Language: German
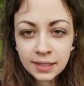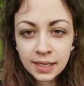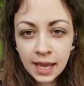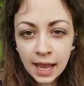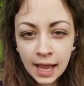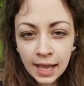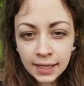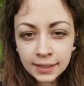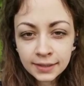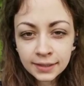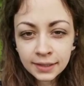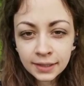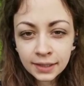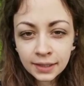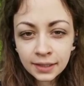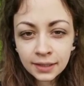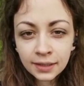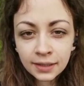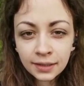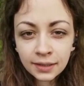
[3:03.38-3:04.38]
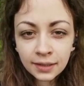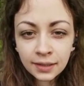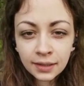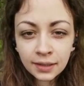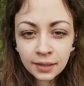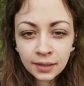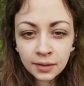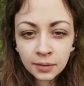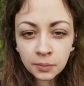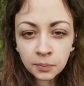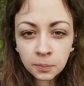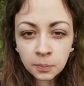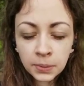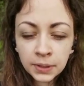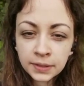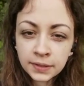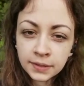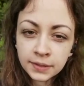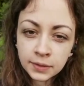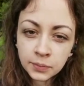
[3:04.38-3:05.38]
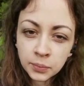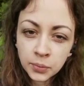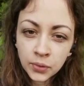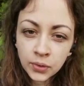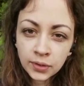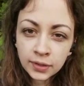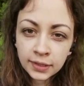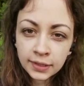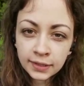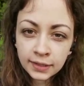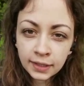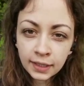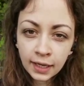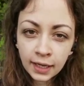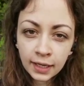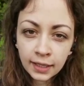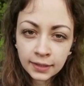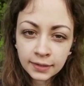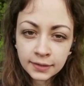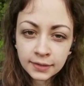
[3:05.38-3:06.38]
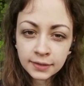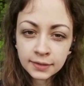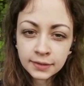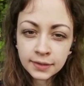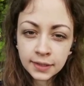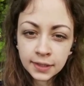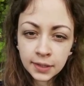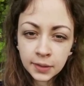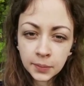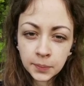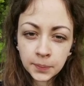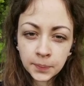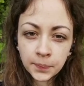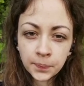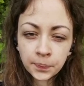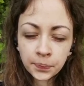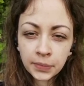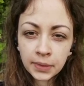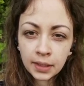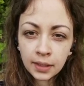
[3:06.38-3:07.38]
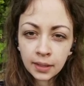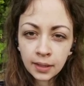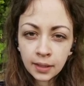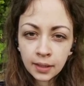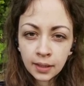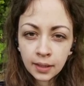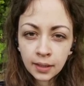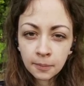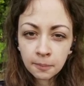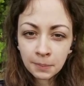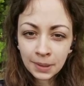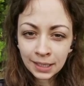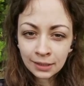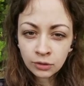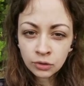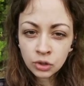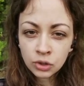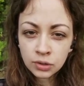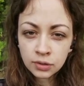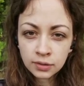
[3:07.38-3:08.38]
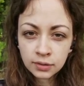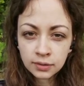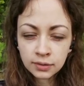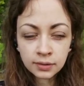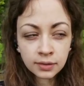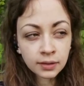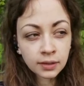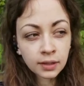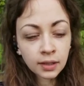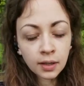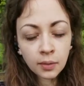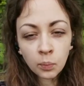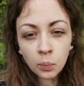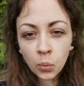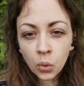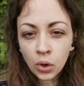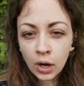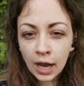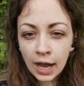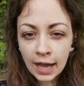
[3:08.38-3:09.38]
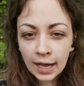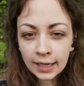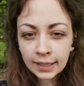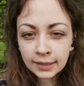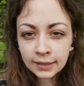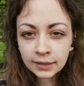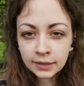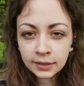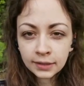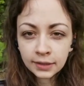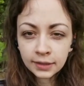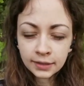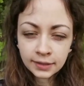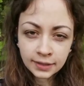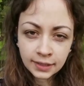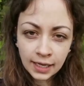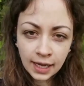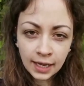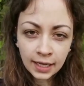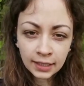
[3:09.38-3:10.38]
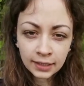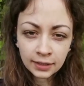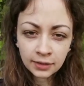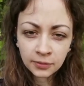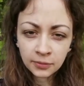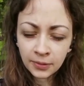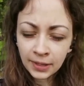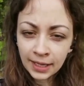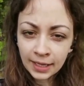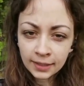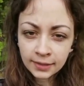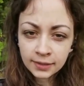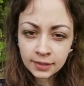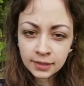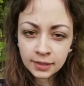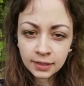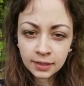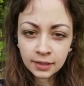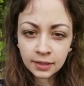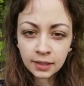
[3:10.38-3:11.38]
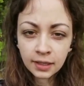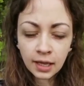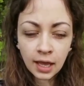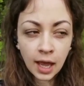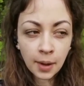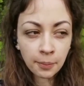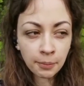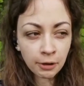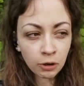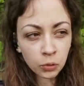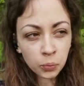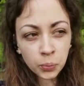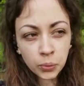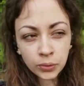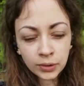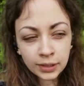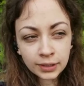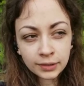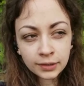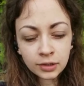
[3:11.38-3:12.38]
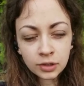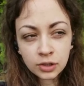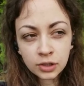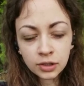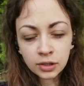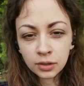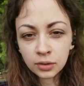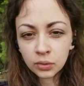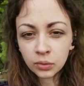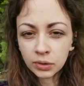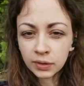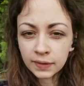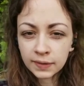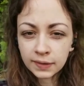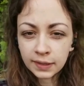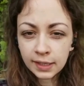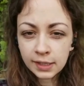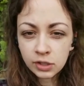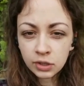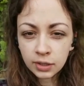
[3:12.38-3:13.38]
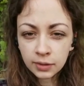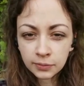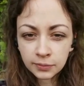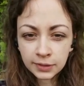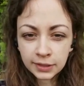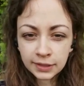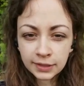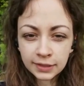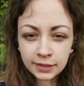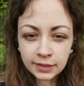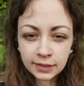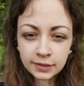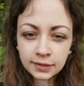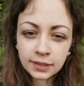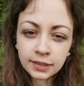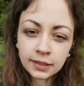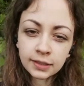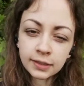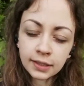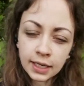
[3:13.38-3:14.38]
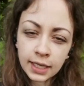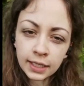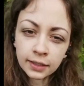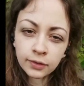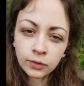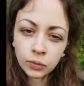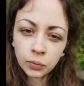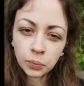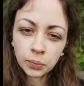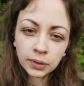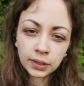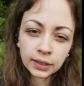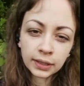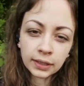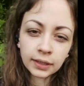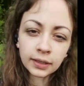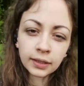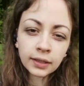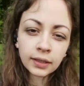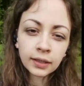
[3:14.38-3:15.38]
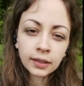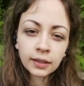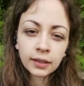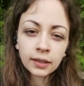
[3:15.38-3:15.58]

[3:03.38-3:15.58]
Theater bietet die Möglichkeit, dem Menschen Moral, Ideale, Werte, aber auch politische und gesellschaftliche Kritik näher zu bringen.